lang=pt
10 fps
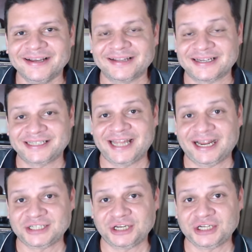Nas
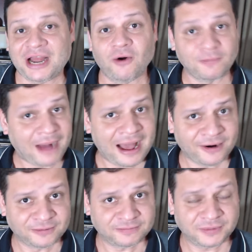terras que já
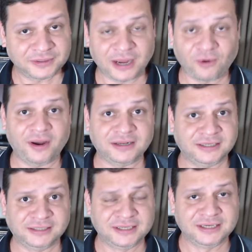roubaram e
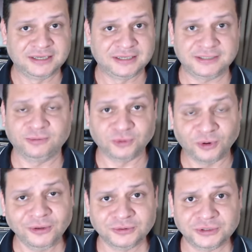agora são
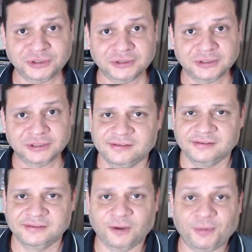donos?
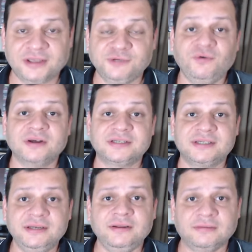Não, porque se for
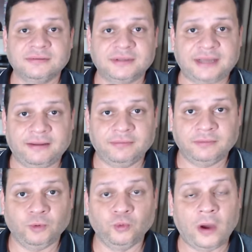assim, tá
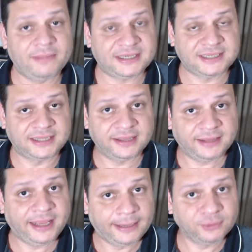o MST
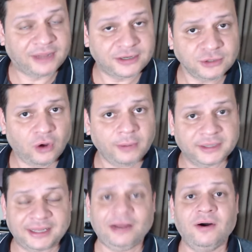tem que mudar de nome,
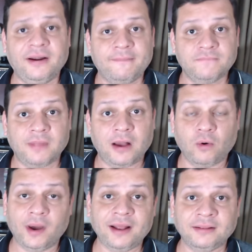tá na hora.
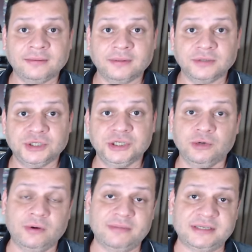Agora tira
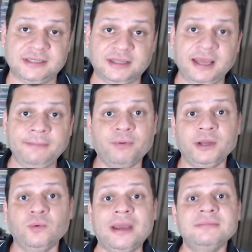o MST e põe
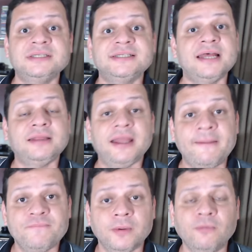o MCT,
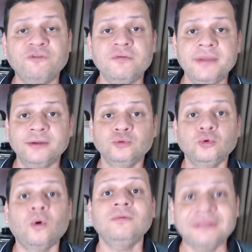Movimento
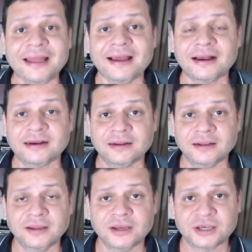com Terra.
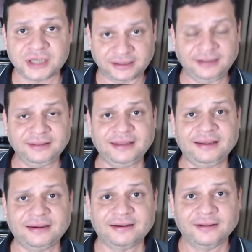Já tem
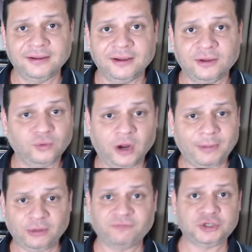terra. Não é
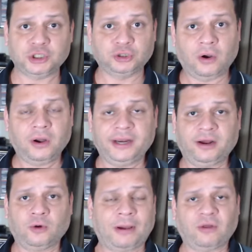uma nova história,
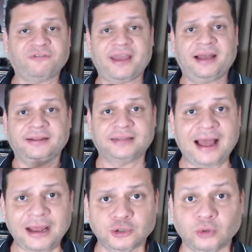uma nova
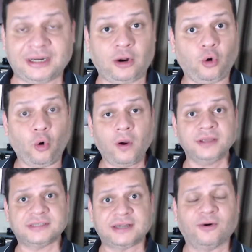realidade, outra
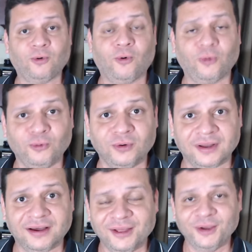coisa, o, o
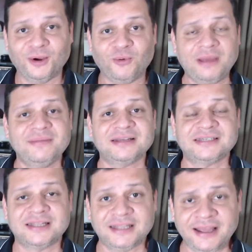Lula. O
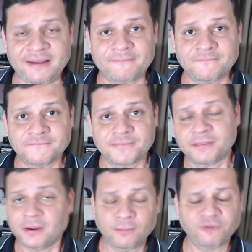MST,
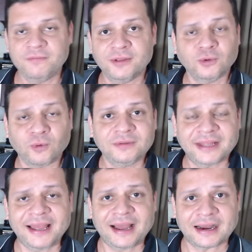Movimento com
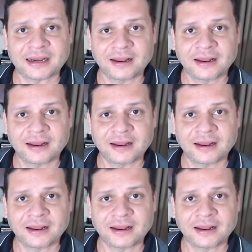Terra.